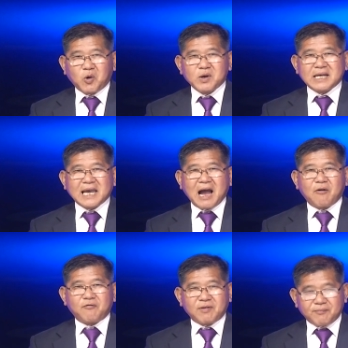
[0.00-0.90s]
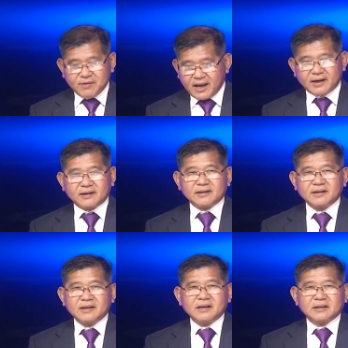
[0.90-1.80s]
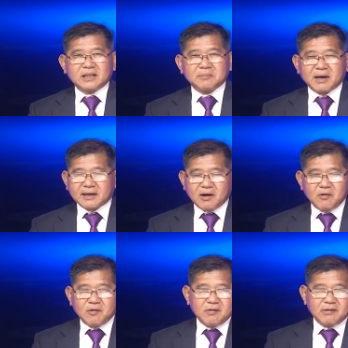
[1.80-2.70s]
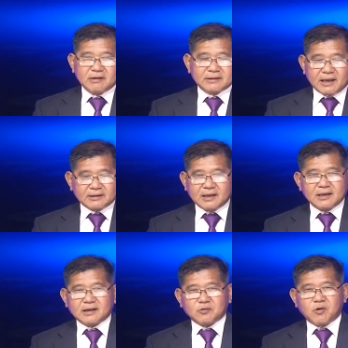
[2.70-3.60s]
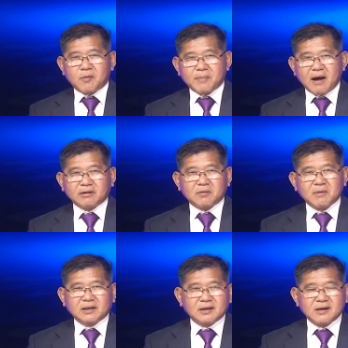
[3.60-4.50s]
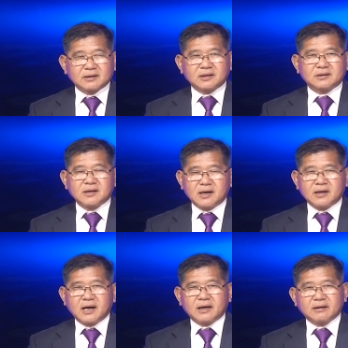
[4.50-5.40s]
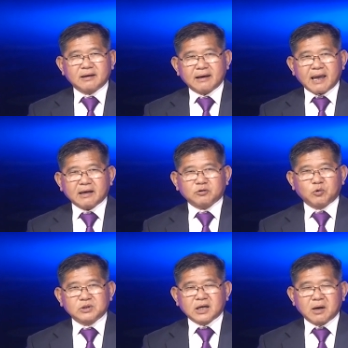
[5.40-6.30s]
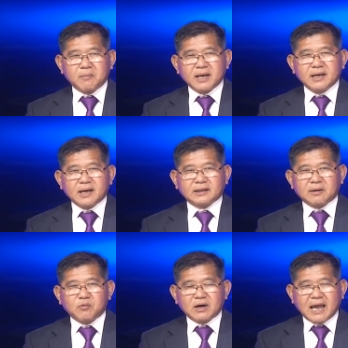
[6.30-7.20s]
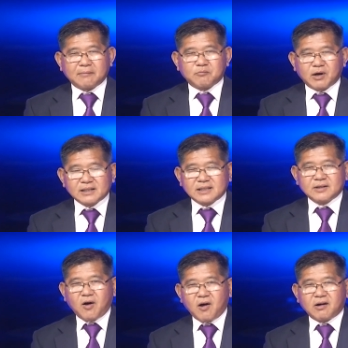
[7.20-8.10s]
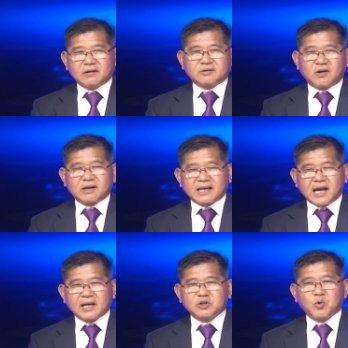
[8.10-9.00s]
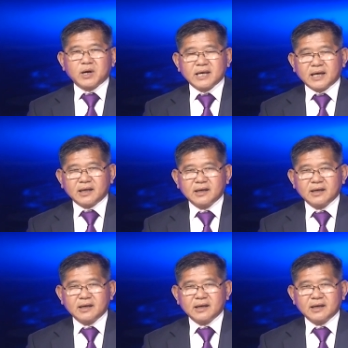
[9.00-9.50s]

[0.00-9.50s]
Tối cao Pháp viện. Thì ban đầu người ta thấy cái cuộc họp báo được bình thường, thường các cái tổ chức ở Mỹ, người ta muốn làm một cái gì đó cho người khác gây chú ý.